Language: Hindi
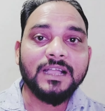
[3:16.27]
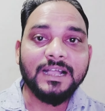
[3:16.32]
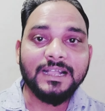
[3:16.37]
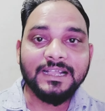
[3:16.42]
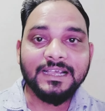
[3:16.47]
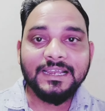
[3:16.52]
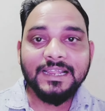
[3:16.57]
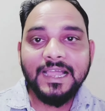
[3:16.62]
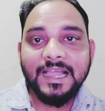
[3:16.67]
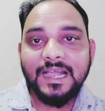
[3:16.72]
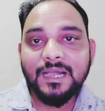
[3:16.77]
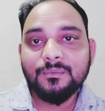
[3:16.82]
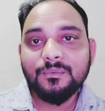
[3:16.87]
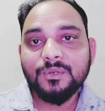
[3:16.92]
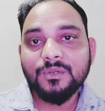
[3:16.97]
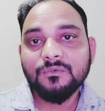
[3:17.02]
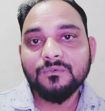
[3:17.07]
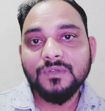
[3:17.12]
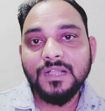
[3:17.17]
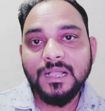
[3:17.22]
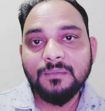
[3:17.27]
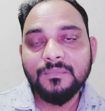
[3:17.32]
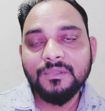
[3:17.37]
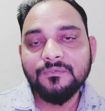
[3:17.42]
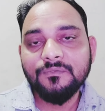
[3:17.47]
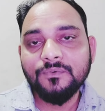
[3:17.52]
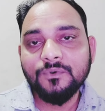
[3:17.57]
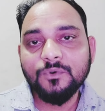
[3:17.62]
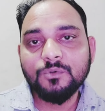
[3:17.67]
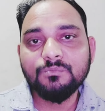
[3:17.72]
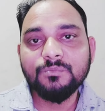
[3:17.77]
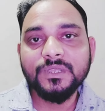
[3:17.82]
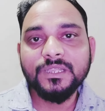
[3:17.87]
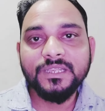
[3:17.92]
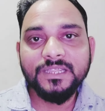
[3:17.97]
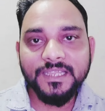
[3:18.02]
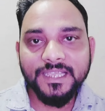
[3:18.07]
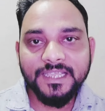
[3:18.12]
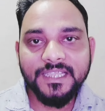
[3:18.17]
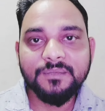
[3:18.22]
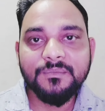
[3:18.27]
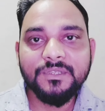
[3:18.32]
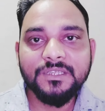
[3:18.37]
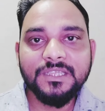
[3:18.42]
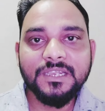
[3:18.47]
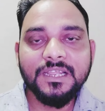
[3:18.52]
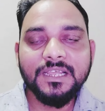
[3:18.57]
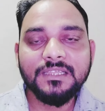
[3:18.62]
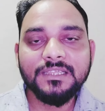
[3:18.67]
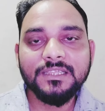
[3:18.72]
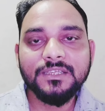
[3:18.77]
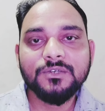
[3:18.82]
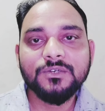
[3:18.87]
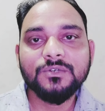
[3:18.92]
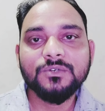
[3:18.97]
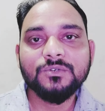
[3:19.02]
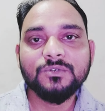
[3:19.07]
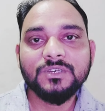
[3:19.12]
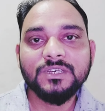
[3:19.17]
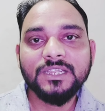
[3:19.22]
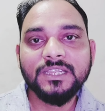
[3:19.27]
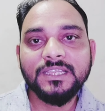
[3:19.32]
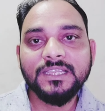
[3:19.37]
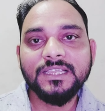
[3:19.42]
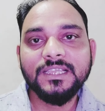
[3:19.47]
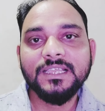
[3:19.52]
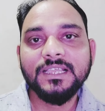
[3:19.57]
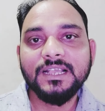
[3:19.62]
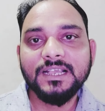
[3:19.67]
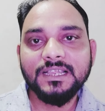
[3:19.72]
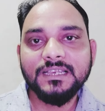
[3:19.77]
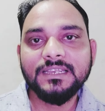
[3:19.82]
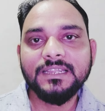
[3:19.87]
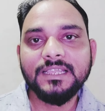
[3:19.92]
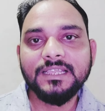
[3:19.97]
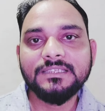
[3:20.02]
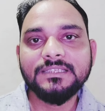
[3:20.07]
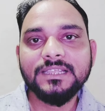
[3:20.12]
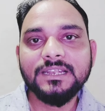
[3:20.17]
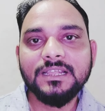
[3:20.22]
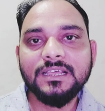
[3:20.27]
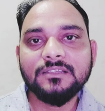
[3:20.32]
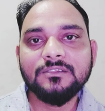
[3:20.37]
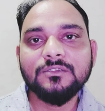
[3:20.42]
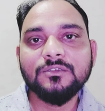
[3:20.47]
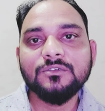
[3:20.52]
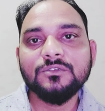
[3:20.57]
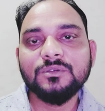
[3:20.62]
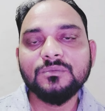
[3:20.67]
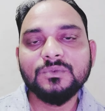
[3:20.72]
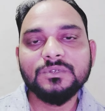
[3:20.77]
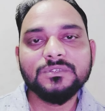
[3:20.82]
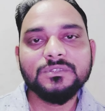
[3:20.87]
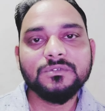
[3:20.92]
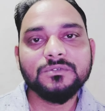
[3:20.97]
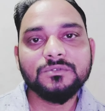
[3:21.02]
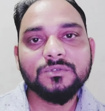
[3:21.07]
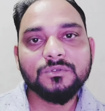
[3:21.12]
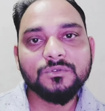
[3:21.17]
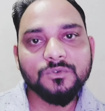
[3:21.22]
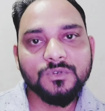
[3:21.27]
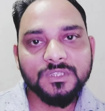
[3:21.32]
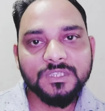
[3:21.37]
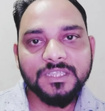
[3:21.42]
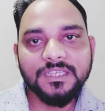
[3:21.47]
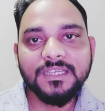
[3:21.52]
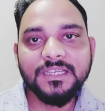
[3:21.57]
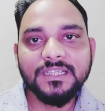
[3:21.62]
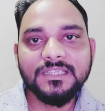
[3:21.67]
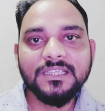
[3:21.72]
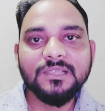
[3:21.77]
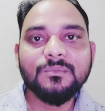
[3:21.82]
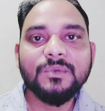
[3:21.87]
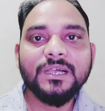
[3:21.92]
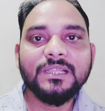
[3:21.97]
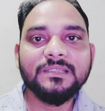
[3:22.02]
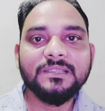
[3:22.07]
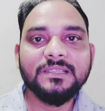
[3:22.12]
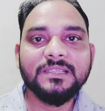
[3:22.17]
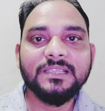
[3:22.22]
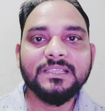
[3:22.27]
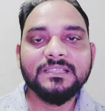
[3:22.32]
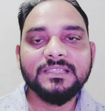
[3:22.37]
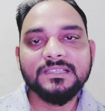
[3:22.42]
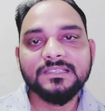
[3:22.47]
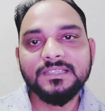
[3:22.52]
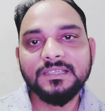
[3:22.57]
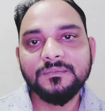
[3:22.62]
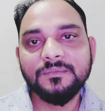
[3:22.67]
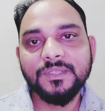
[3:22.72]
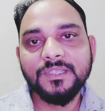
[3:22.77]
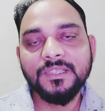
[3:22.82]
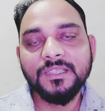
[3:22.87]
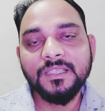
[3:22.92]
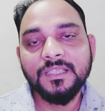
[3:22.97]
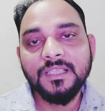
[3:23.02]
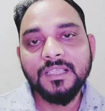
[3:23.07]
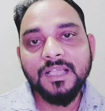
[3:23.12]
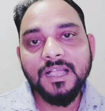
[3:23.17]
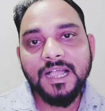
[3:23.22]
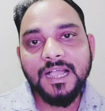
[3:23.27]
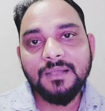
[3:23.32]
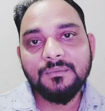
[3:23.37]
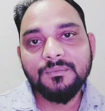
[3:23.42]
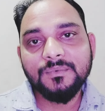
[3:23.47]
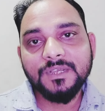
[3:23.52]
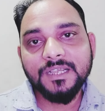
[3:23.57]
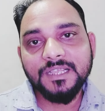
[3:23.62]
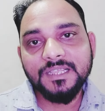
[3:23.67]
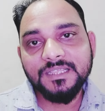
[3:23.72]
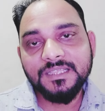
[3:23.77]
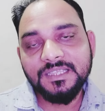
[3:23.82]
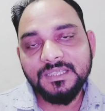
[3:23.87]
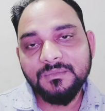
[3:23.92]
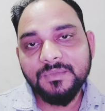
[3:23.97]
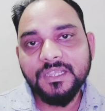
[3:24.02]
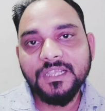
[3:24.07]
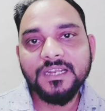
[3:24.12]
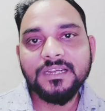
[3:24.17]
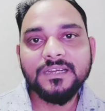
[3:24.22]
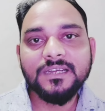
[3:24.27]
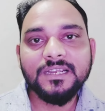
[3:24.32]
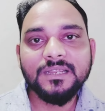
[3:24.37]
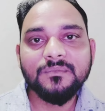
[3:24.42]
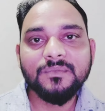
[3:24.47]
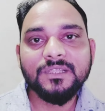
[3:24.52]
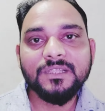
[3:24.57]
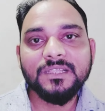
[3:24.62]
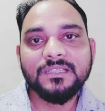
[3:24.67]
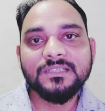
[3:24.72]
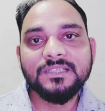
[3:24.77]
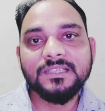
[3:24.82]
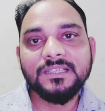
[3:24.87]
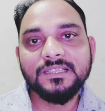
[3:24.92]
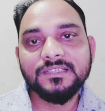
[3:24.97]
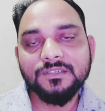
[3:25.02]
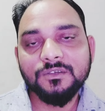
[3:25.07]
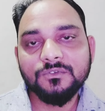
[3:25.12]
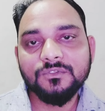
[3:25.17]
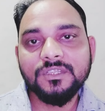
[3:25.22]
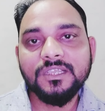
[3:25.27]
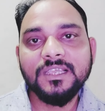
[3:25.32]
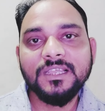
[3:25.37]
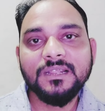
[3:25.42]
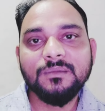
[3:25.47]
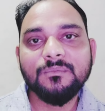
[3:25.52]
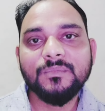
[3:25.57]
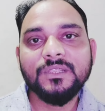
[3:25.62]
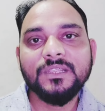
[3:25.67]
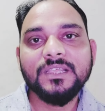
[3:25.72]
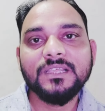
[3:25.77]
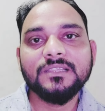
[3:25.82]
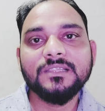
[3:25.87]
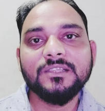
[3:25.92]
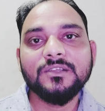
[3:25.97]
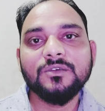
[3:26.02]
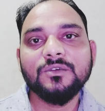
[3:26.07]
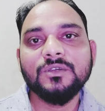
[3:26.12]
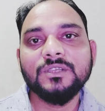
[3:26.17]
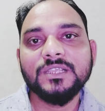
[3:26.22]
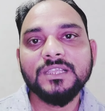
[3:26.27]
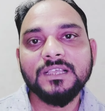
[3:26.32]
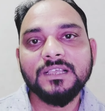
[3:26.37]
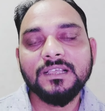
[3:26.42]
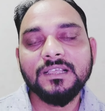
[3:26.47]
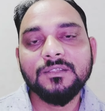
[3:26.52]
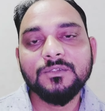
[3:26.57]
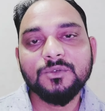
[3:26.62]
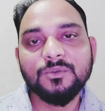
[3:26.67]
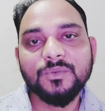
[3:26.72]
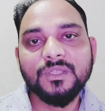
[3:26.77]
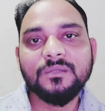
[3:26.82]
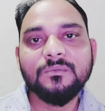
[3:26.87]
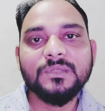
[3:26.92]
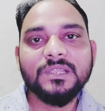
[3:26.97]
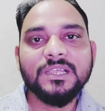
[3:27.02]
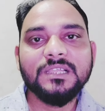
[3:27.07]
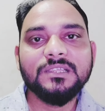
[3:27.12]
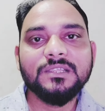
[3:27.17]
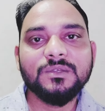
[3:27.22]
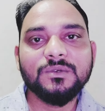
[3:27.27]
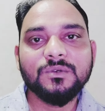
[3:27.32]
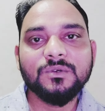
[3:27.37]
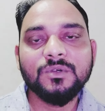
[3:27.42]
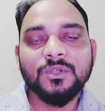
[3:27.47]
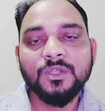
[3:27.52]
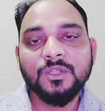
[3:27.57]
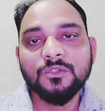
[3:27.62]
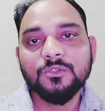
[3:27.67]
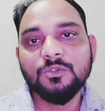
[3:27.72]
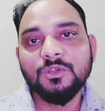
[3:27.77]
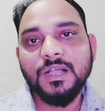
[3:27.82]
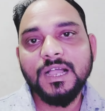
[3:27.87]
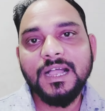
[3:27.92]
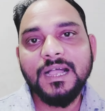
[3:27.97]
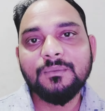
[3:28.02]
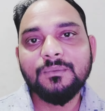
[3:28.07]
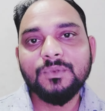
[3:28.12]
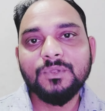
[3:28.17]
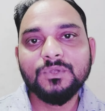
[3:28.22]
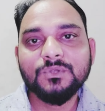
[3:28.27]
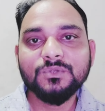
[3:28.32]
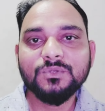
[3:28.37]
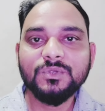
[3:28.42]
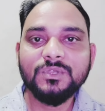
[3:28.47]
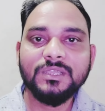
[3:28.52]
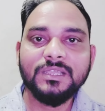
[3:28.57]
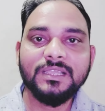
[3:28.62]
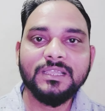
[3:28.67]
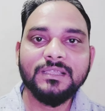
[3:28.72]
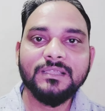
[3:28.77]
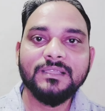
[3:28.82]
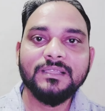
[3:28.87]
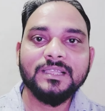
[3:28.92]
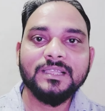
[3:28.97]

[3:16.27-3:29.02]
अगर आप लोग वहाँ पे फ़ोन पे नहीं भी चलाते हो ठीक है अगर नहीं चलाते हो तो मेरे दोस्तों कोई दिक्कत की बात नहीं है जैसे भी आप किसी भी कंट्री में जैसे कि सऊदी अरब में जाते हो या दुबई में जाते हो तो आप लोग जो है